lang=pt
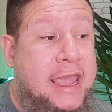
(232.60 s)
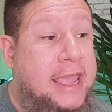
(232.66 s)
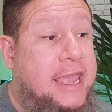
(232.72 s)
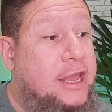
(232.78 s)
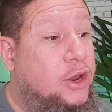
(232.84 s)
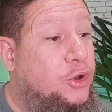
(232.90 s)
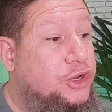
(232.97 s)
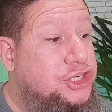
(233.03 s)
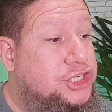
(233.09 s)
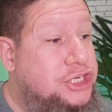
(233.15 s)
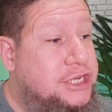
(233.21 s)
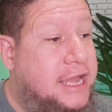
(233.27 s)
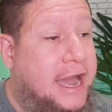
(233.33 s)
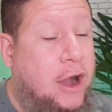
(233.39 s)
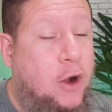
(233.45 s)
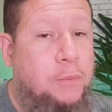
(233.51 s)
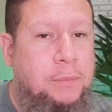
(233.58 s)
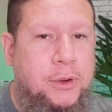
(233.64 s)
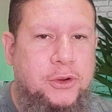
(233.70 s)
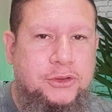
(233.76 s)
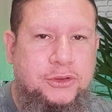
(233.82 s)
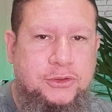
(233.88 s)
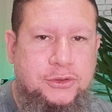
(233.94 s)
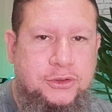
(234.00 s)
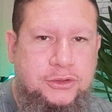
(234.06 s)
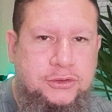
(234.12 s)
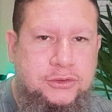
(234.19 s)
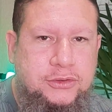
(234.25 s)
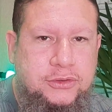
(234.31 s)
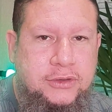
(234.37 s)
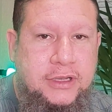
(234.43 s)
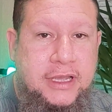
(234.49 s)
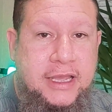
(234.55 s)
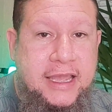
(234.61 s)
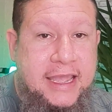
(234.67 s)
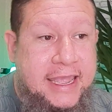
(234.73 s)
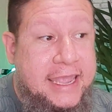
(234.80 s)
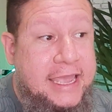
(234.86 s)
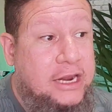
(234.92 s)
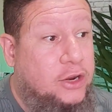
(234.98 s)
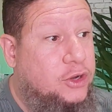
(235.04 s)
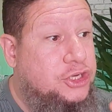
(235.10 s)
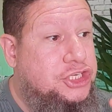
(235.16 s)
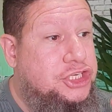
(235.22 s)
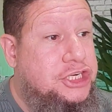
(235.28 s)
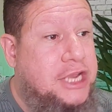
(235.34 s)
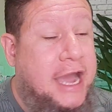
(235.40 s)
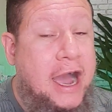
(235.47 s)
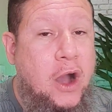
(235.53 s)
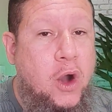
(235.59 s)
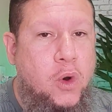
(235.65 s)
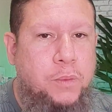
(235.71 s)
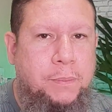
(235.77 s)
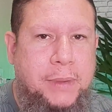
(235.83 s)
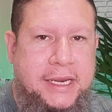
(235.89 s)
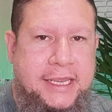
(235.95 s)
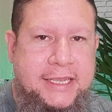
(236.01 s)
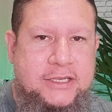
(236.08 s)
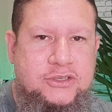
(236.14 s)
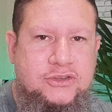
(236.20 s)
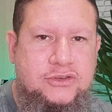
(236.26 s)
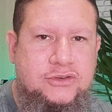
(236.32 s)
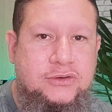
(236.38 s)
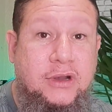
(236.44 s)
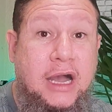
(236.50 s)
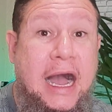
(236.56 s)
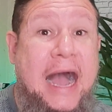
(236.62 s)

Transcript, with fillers: elogiar o produto, elogiar o preço.